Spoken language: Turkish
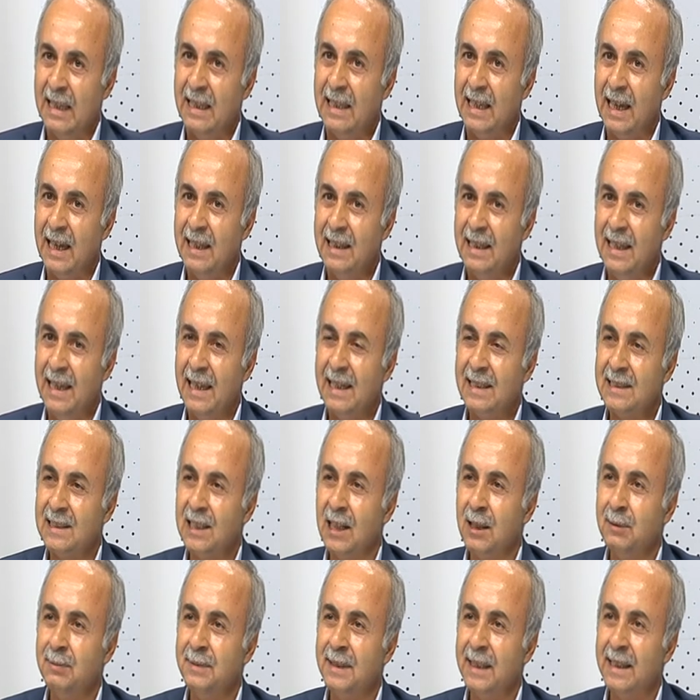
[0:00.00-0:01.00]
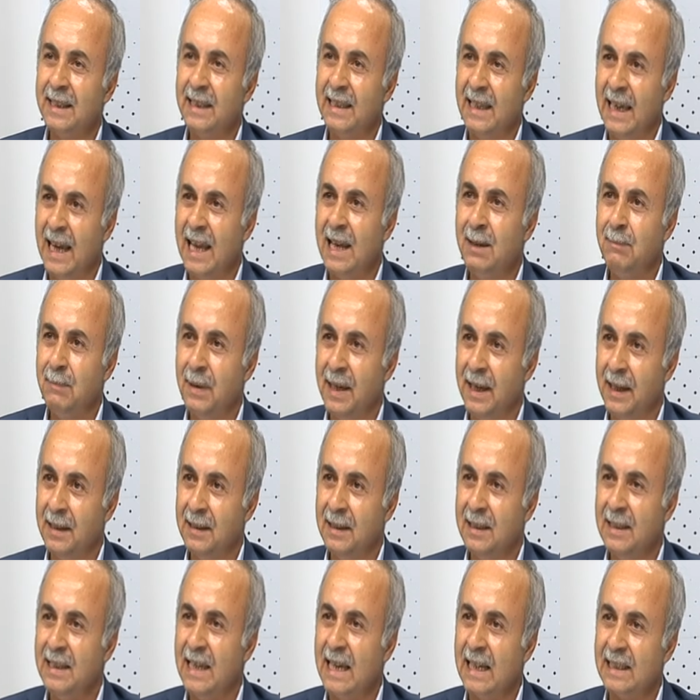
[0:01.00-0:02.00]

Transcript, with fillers: kendi hesabına gelmeyenin